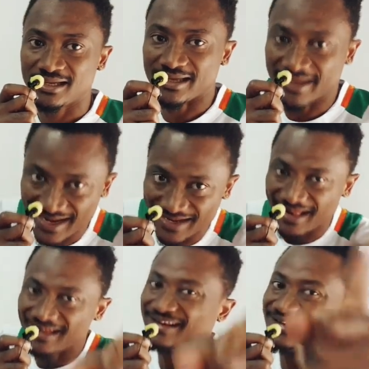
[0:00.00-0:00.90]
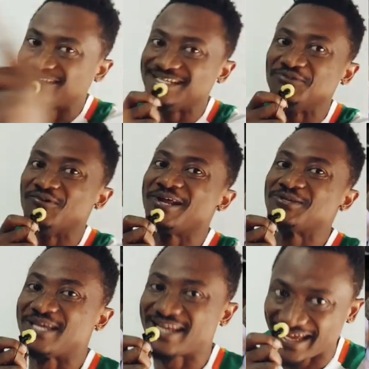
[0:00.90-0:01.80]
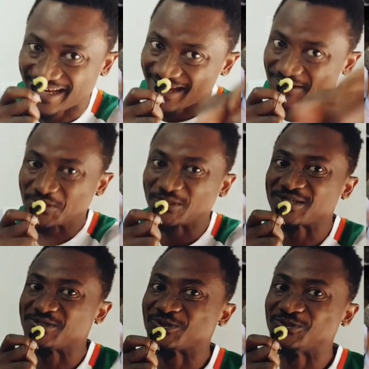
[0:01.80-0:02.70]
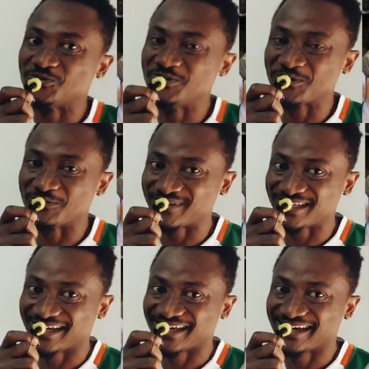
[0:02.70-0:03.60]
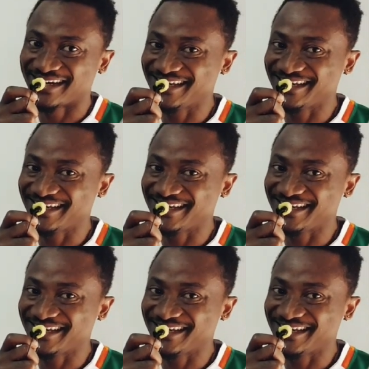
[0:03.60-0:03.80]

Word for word: Et là, les Ivoiriens, tu, les soldats qui sont jolis comme cela. là Là.